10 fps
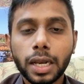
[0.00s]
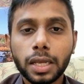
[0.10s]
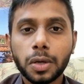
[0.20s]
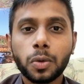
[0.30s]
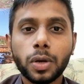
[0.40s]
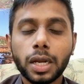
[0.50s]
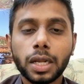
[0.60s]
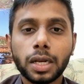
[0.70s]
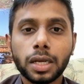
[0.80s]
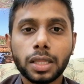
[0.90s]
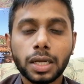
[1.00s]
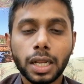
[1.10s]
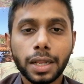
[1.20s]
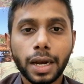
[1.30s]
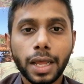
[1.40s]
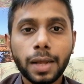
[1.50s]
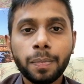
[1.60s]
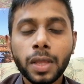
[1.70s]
எண்ணிக்கை கூடிக்கிட்டே இருக்குதுங்கிறதுனால